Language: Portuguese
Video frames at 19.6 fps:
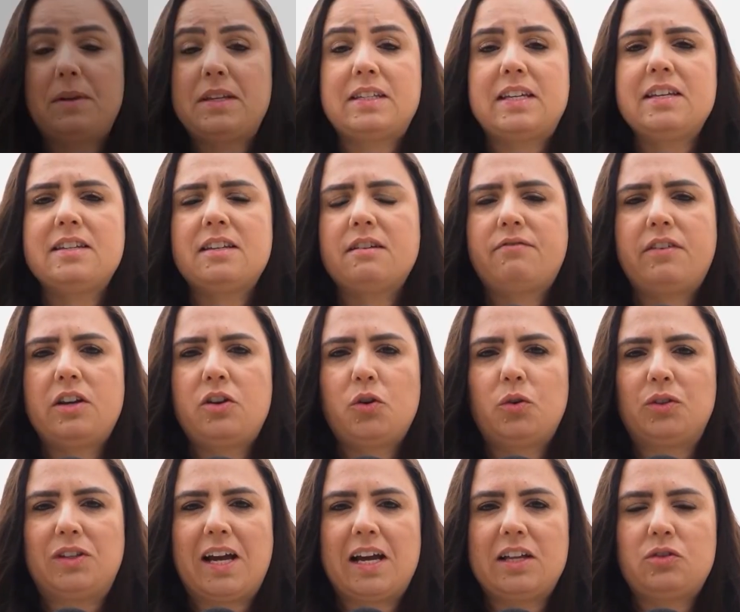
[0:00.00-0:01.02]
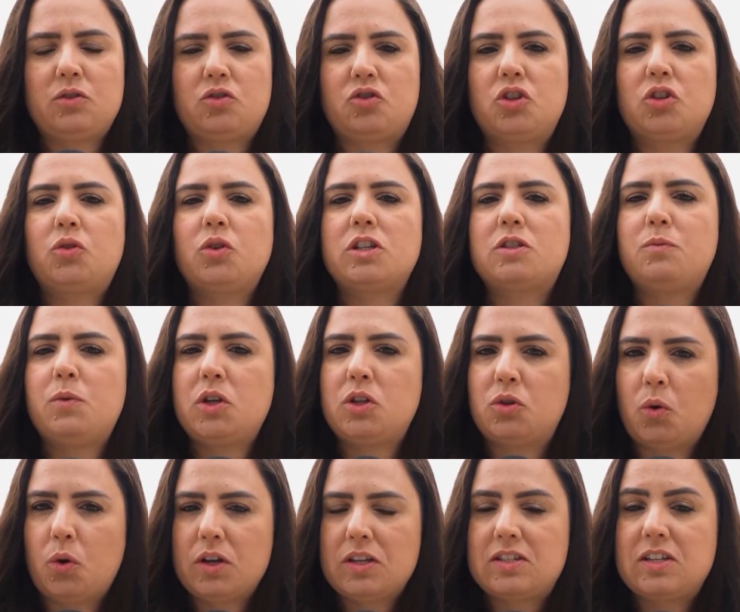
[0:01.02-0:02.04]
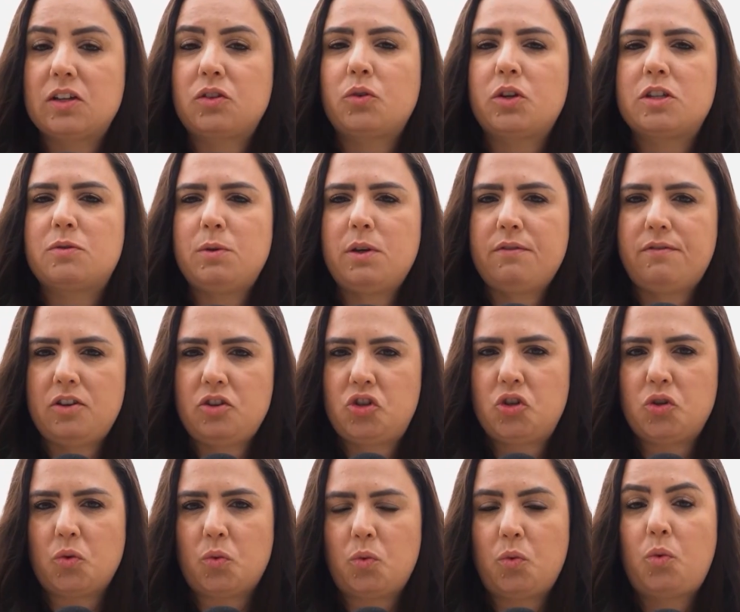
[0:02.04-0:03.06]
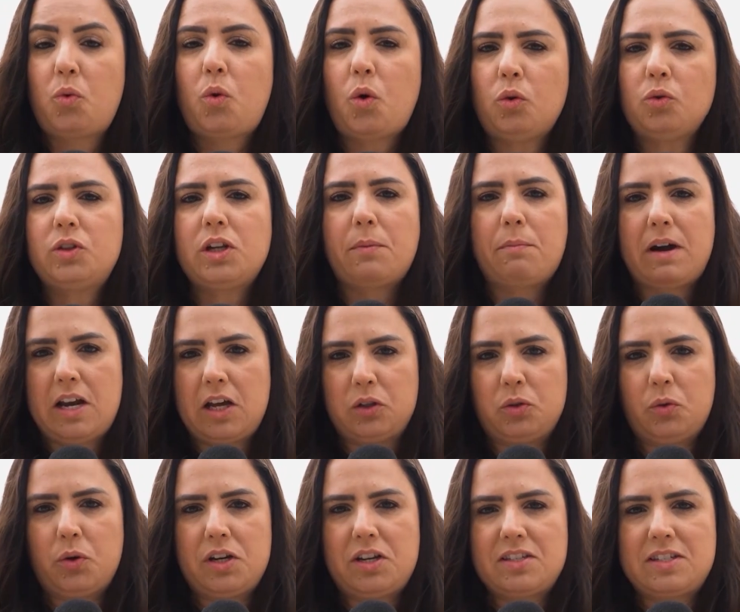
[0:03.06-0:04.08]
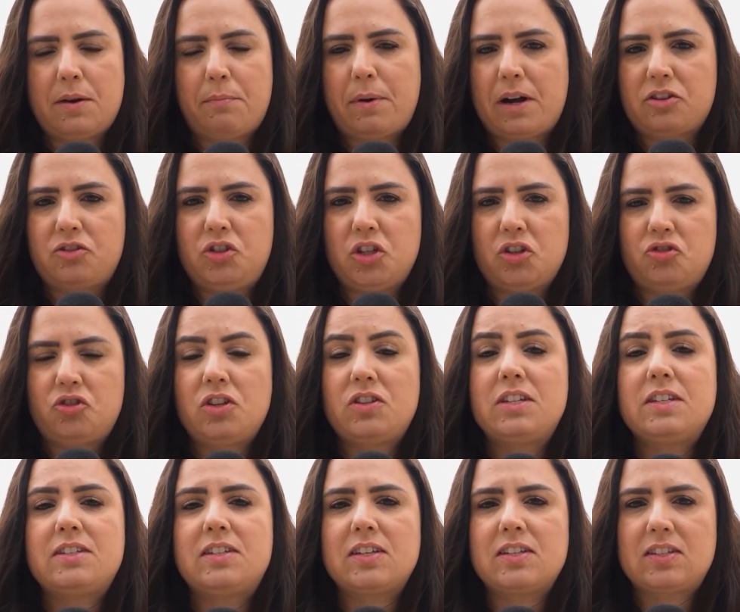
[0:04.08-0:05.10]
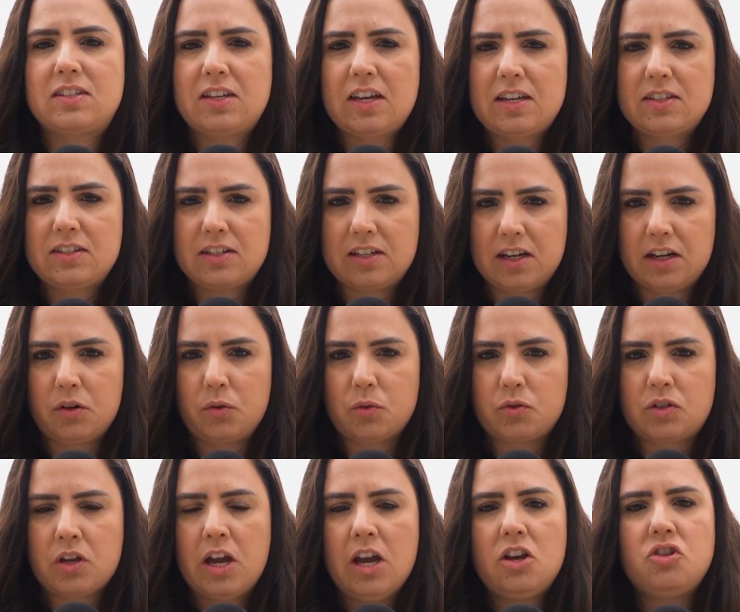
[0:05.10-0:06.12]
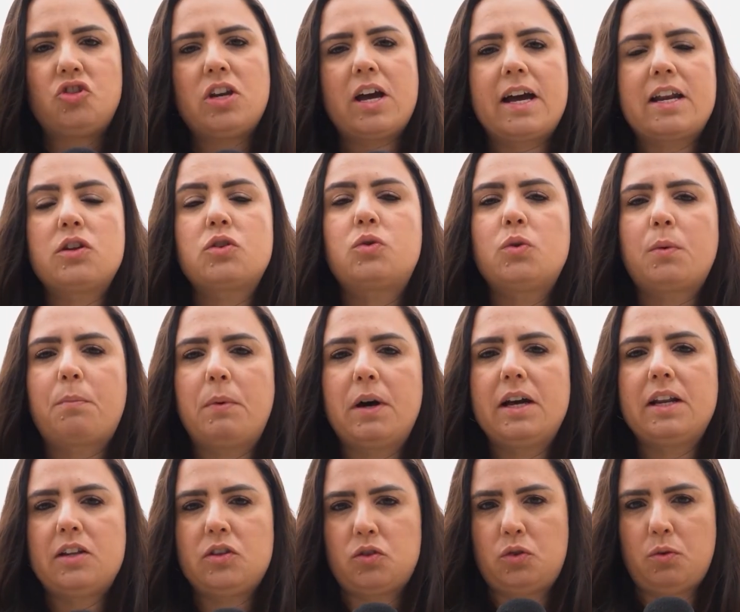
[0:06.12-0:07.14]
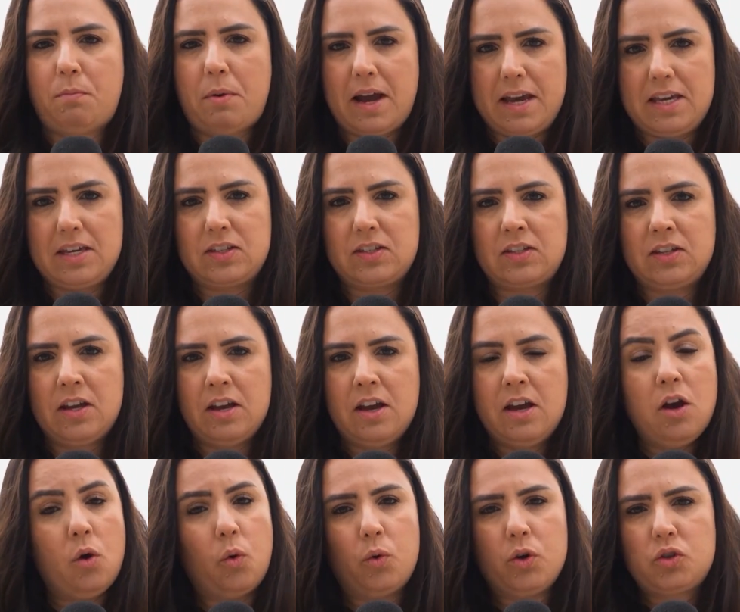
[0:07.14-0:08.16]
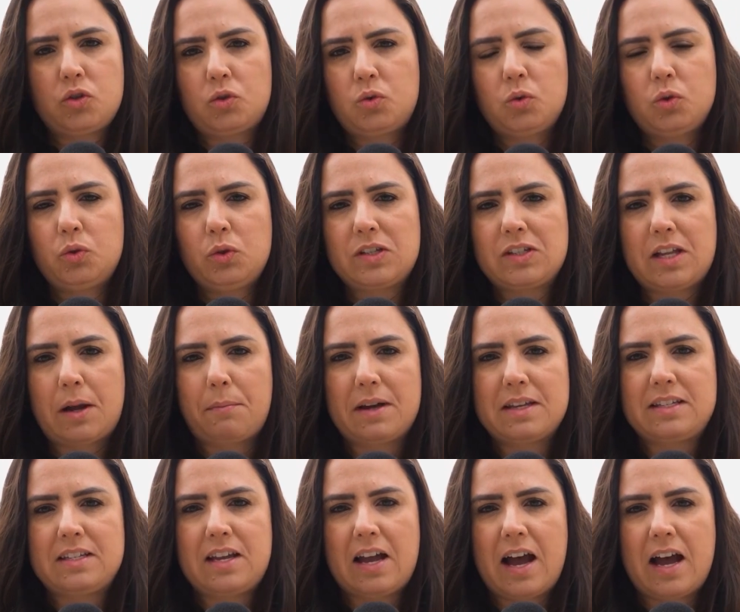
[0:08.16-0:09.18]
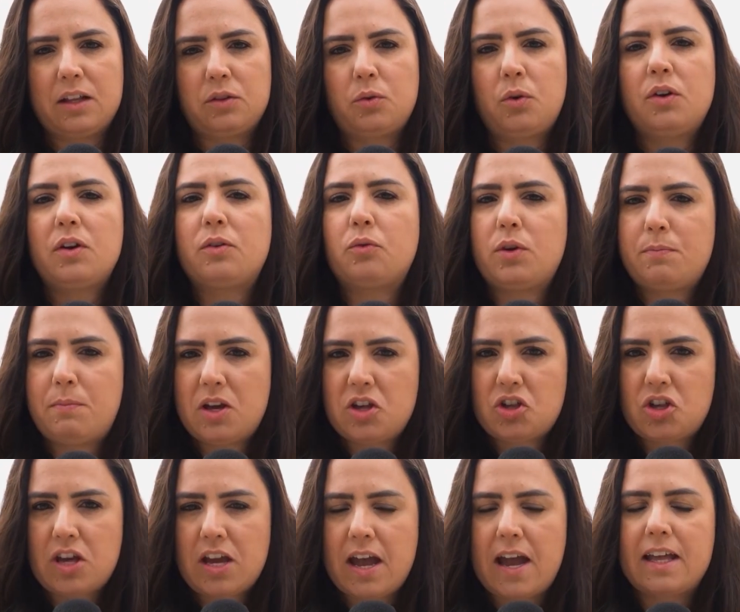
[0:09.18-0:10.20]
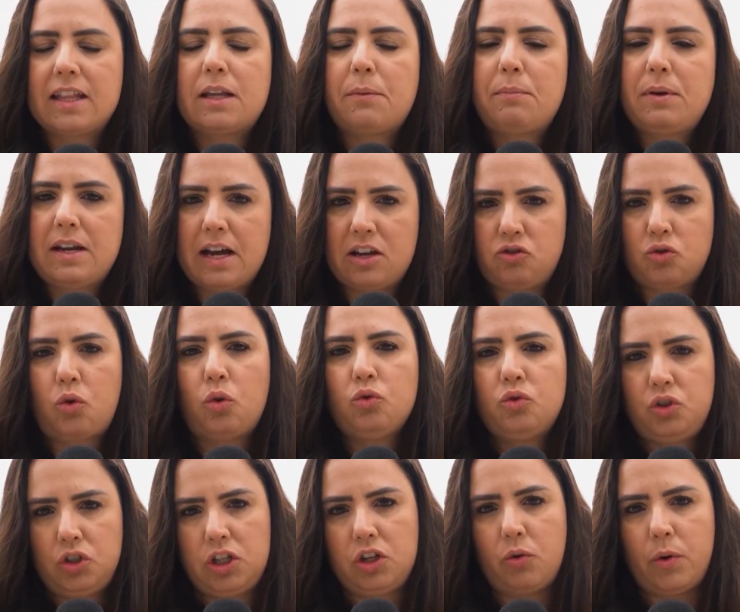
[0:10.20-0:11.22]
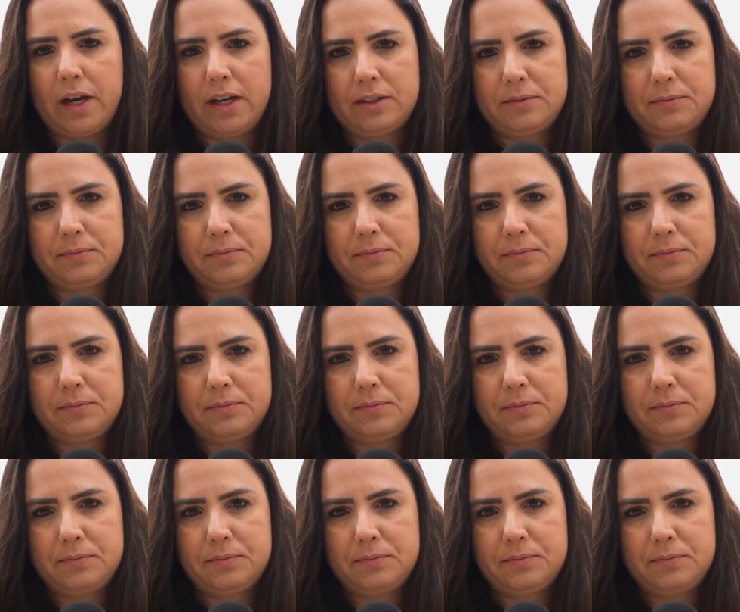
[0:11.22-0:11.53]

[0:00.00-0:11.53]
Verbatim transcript: pesquisa avaliou dados de 2012 a 2021 com trabalhadores a partir de 16 anos de áreas urbanas do país. O estudo está baseado no IBGE da PNAD Contínua.